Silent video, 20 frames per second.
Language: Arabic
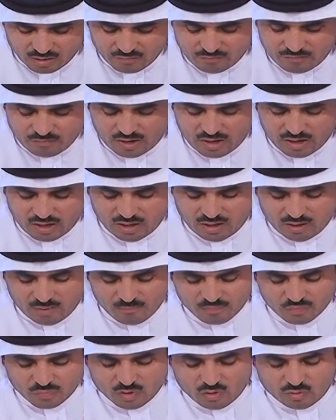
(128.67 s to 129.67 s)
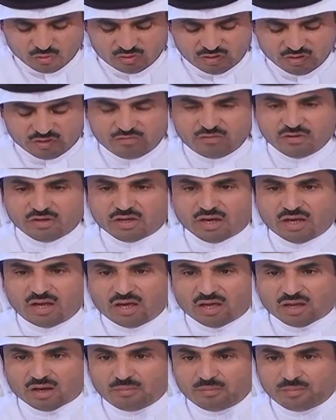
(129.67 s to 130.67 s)
افعل وتكفيك
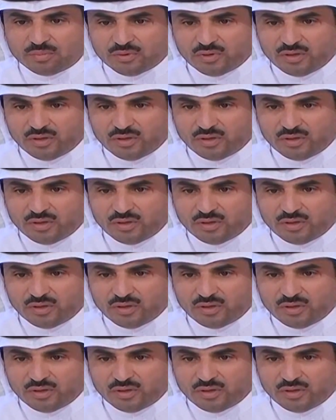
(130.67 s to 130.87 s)
العرب